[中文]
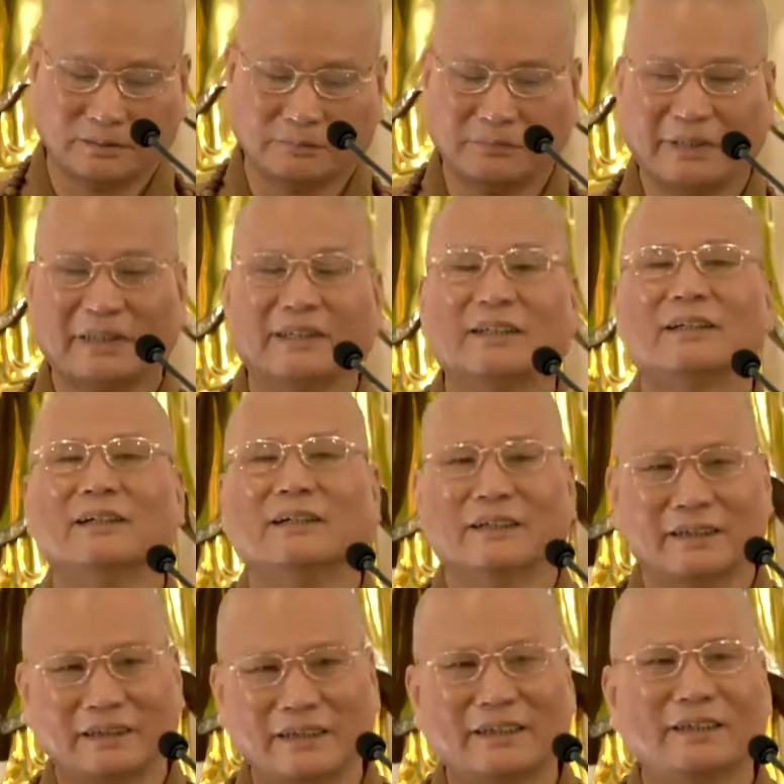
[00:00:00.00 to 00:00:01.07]
每一个
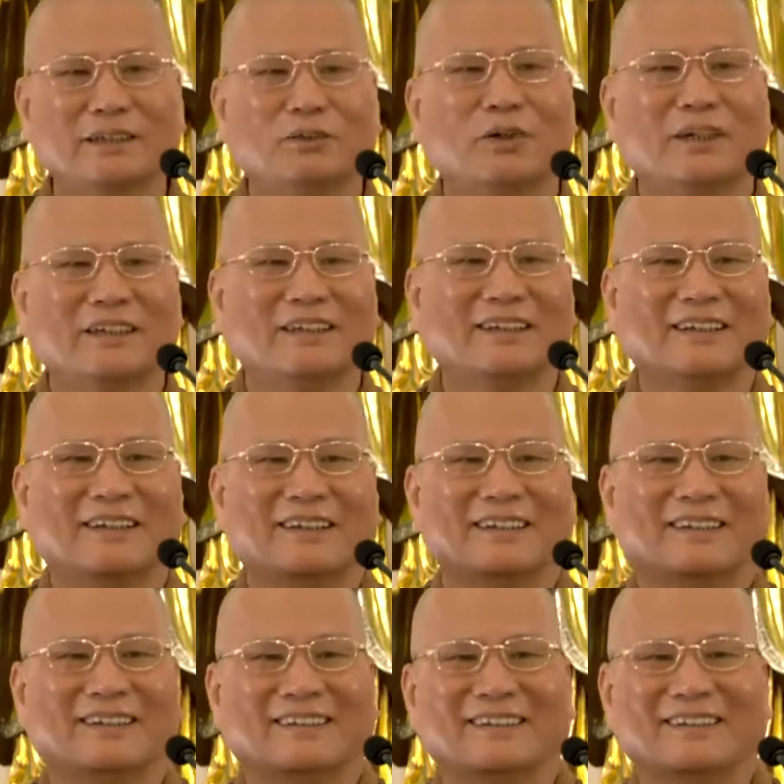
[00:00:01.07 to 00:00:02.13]
人念一段
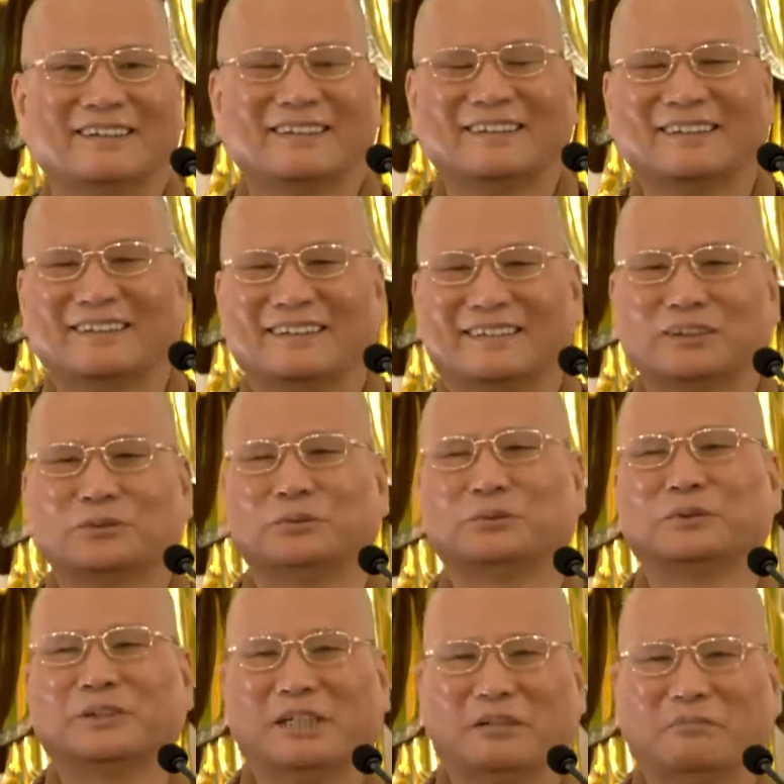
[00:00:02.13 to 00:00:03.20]
啊，就
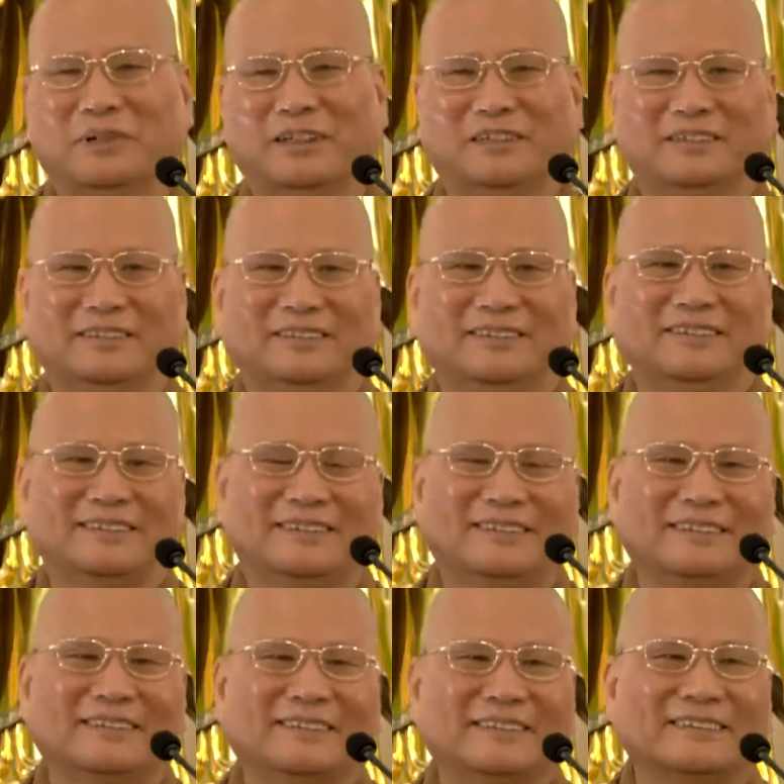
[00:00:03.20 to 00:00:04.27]
复讲啊，
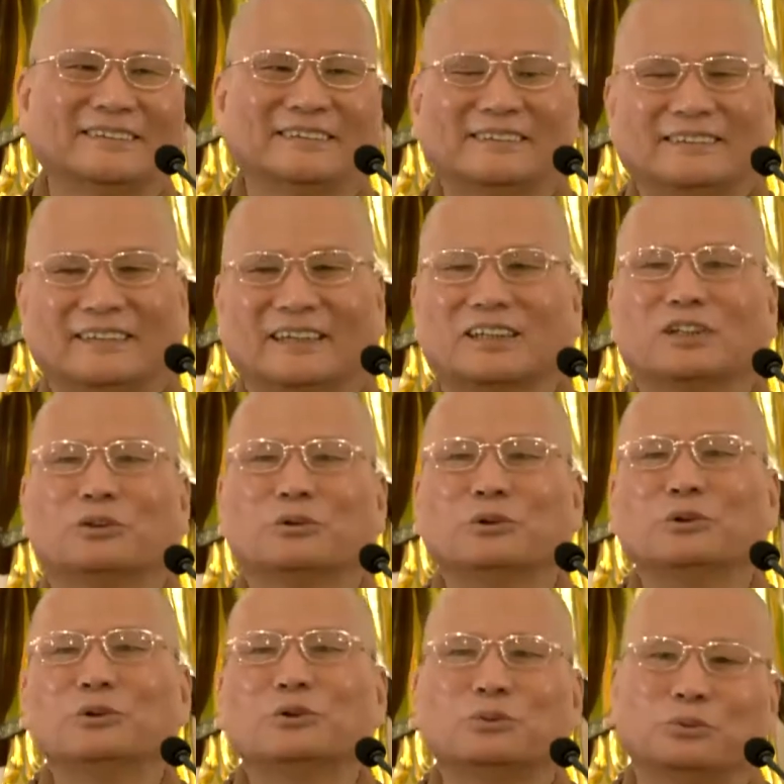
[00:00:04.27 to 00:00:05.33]
那可以
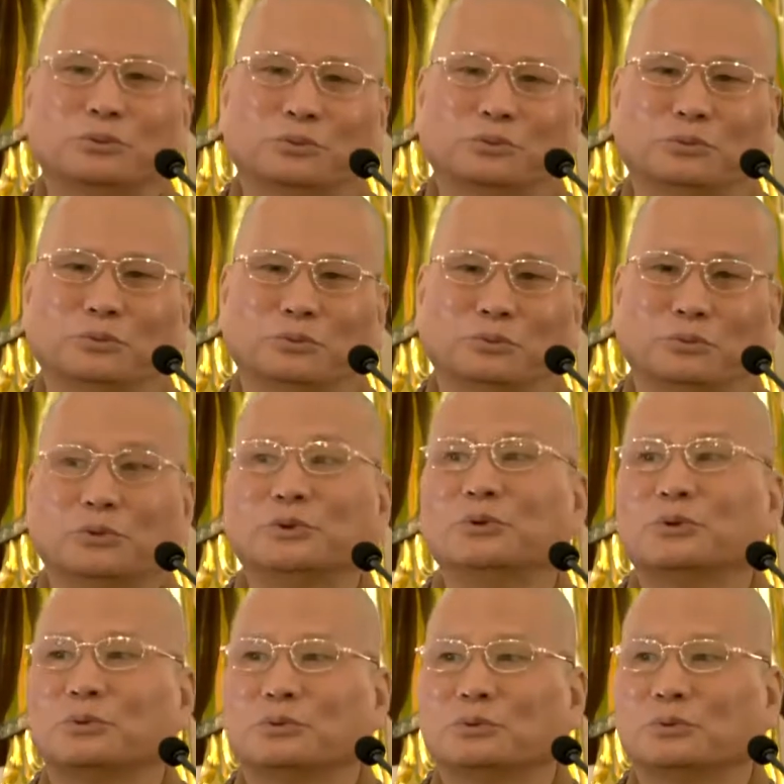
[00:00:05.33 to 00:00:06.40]
分组，分
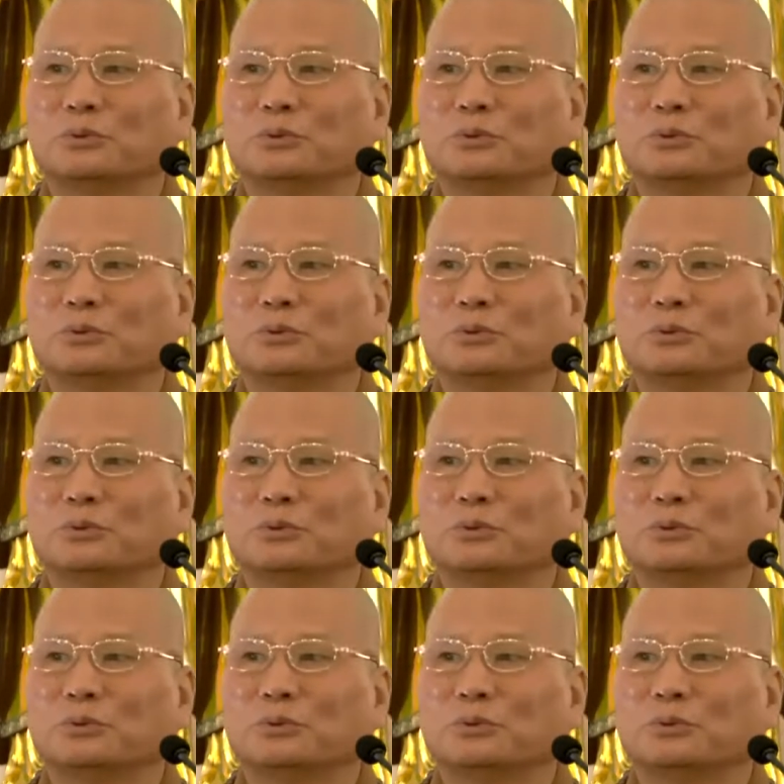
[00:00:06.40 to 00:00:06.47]
组